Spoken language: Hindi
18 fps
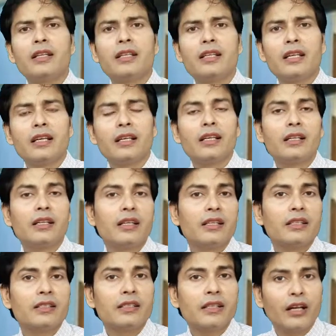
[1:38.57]
तरीके के
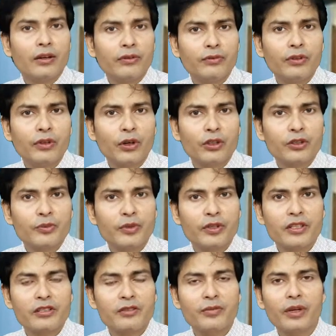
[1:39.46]
केस काफ़ी
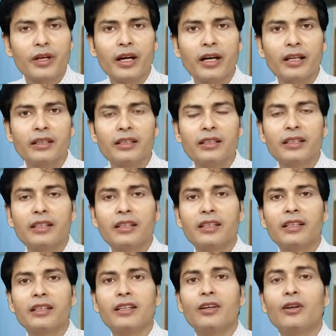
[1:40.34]
हॉस्पिटल्स में आते
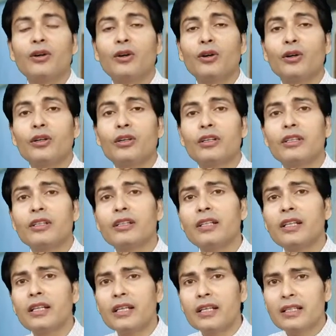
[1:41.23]
हैं और
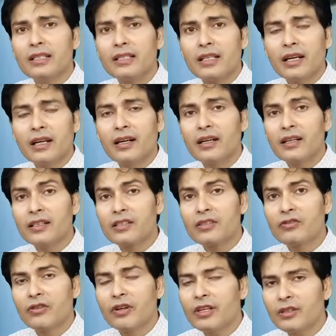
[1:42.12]
जहाँ
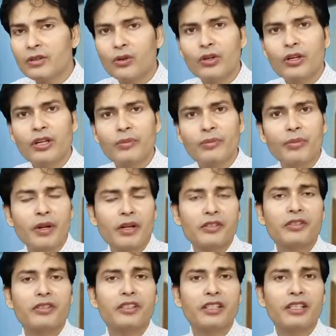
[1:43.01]
स्ट्रेस और
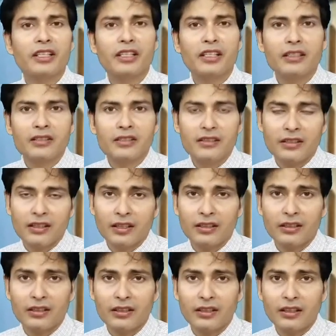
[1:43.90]
डिप्रेशन के केसेस
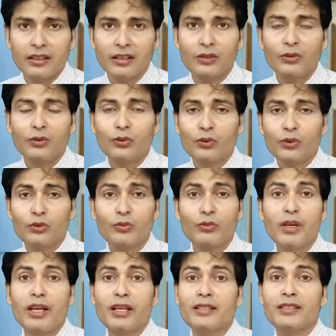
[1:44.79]
आते हैं
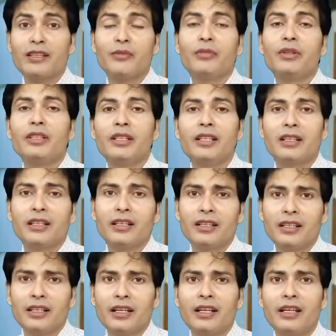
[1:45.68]
उसमें ऐसा भी
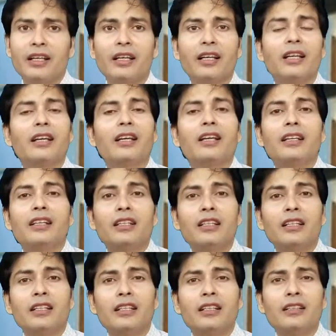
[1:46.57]
देखा गया है
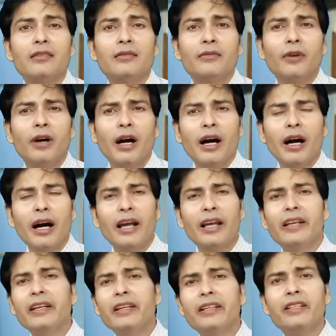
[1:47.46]
कि
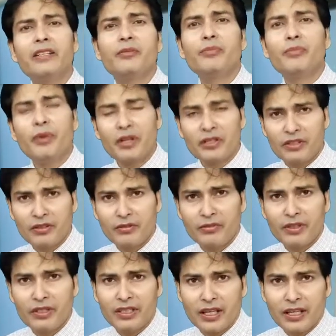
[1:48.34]
हाईली डिप्रेशन
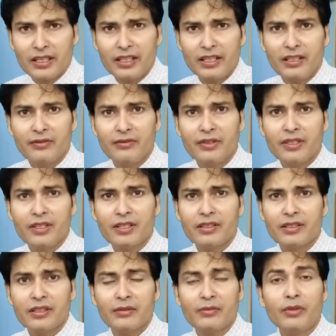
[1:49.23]
में जाने की
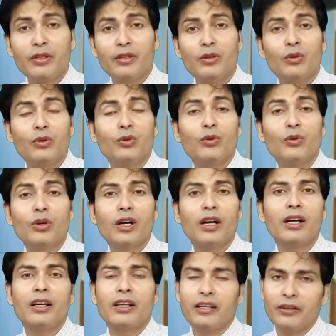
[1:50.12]
वजह से भी लोगों
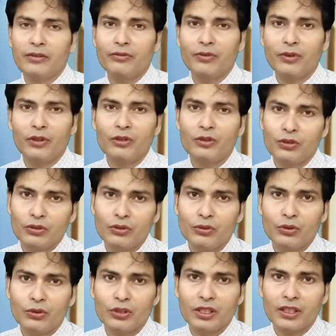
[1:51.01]
का हेयर फॉल
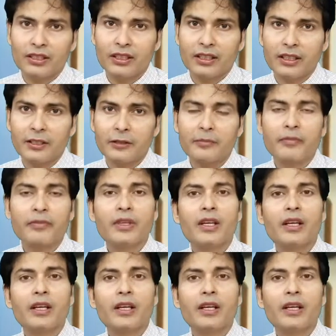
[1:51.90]
शुरू हो जाता है